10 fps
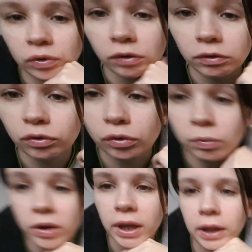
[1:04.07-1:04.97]
vous avez vu que
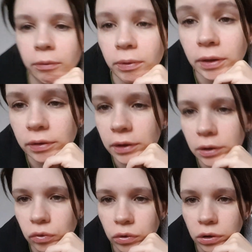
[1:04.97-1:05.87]
mon canapé,
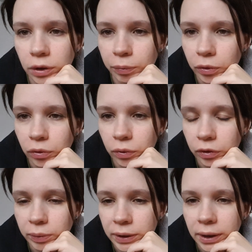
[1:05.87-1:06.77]
c'est du grand n'importe quoi.
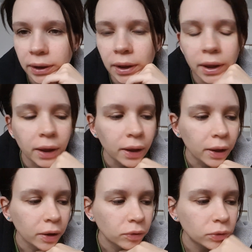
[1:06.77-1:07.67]

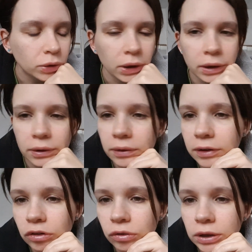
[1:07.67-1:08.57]
Donc,
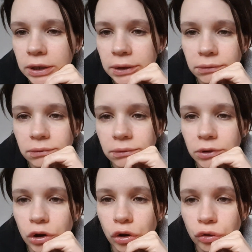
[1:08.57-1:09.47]
déjeuner,
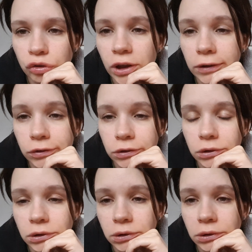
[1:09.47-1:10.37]
rangeage
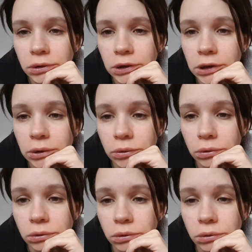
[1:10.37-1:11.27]
euh,
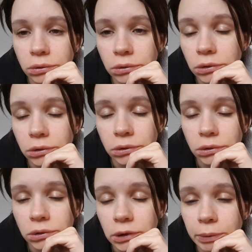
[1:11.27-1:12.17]

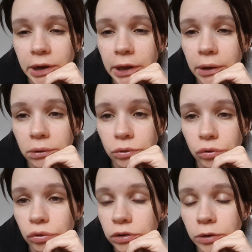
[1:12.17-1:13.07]
et, après,
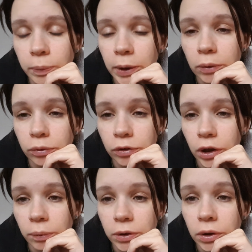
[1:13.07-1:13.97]
je ne sais pas, on
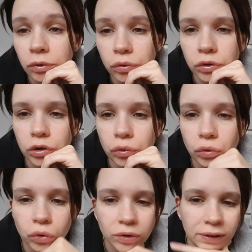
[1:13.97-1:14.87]
verra bien. Je sais
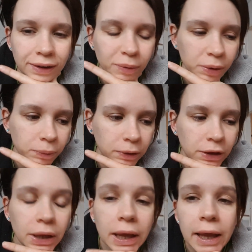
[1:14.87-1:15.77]
juste que cet
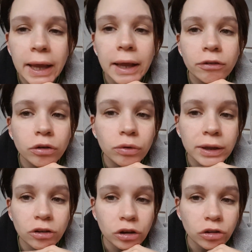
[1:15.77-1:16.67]
après-midi, il faut qu'on
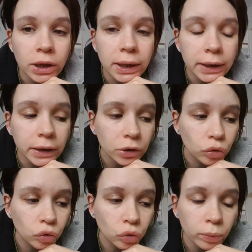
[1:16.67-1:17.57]
aille chercher les
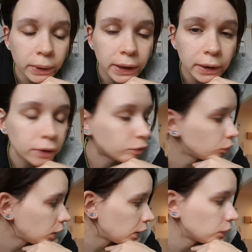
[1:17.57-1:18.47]
jumelles.
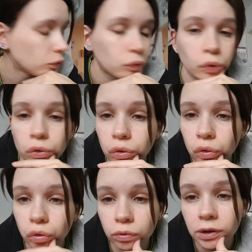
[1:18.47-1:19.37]
Voilà, donc
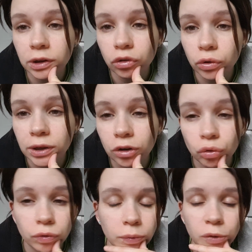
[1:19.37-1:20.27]
je vais déjeuner,
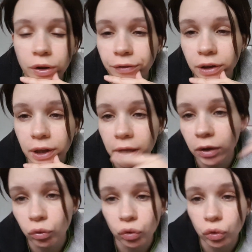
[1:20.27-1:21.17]
je vais me réveiller
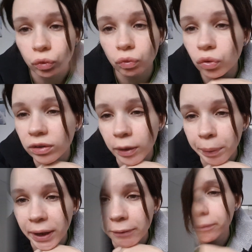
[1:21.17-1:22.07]
et on se retrouve juste
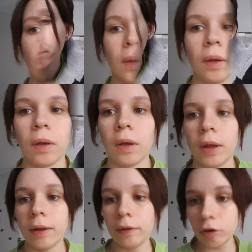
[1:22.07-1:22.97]
après.
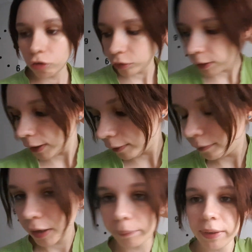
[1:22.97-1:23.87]
Déjeuner
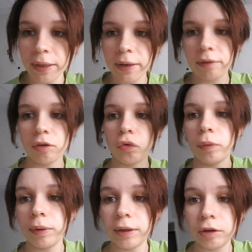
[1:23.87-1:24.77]
terminé, ça se voit
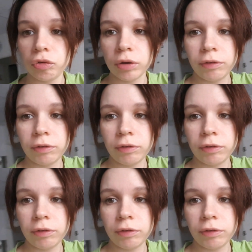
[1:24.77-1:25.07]
ma tête, je suis